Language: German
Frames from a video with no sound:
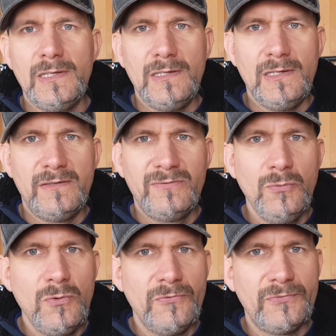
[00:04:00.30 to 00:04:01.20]
die, die
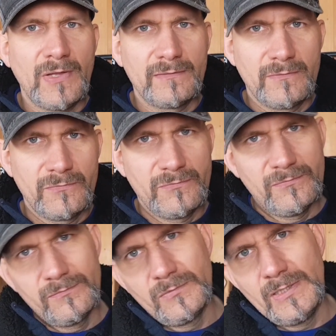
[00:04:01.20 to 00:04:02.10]
Zuluft, also
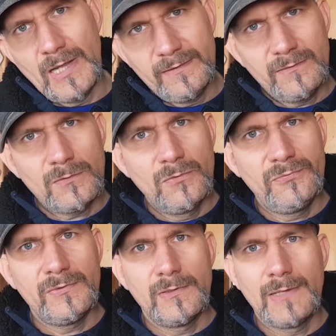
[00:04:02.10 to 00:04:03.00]
die
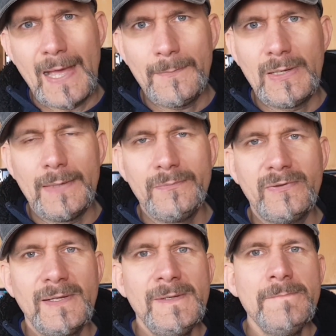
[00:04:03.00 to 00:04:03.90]
Ansaugluft äh,
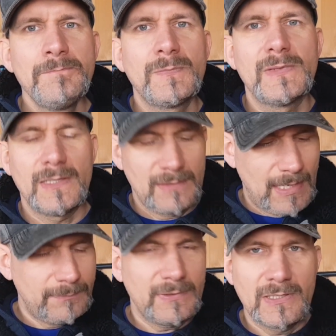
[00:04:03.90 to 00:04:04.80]
abklemmt, dann
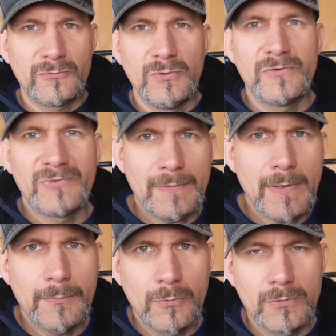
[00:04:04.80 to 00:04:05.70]
habt ihr natürlich
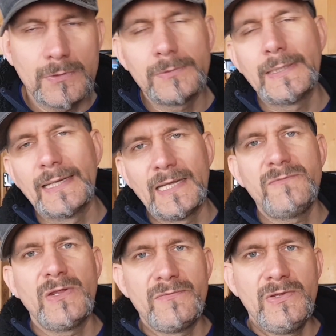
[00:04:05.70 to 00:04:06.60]
Flammabbruch,
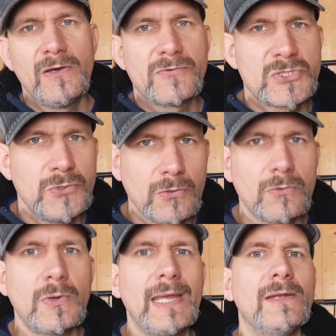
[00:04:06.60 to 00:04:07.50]
Gerät geht wieder auf
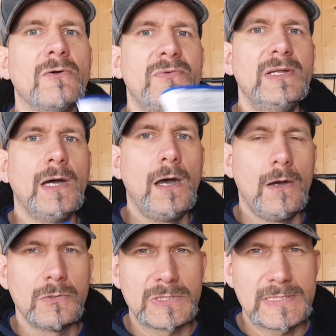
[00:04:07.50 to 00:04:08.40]
Störung, geht auch wieder
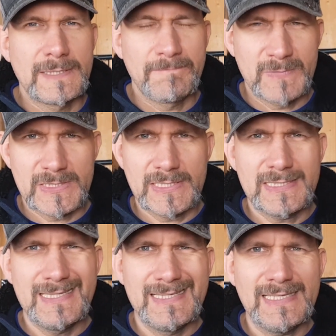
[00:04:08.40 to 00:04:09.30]
aus. Das
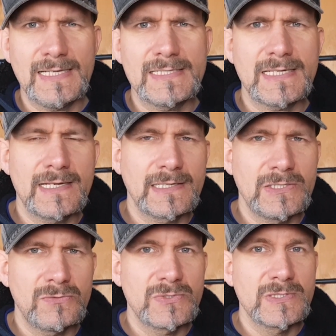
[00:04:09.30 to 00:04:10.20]
heißt, die
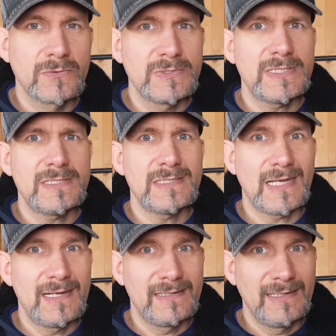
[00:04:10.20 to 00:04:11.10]
Sicherheitseinrichtungen sind grundsätzlich
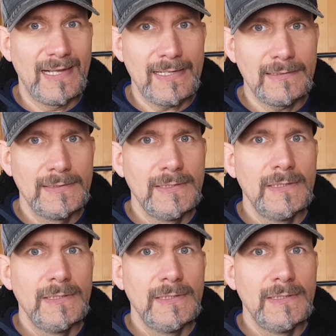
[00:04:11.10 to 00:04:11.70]
alle da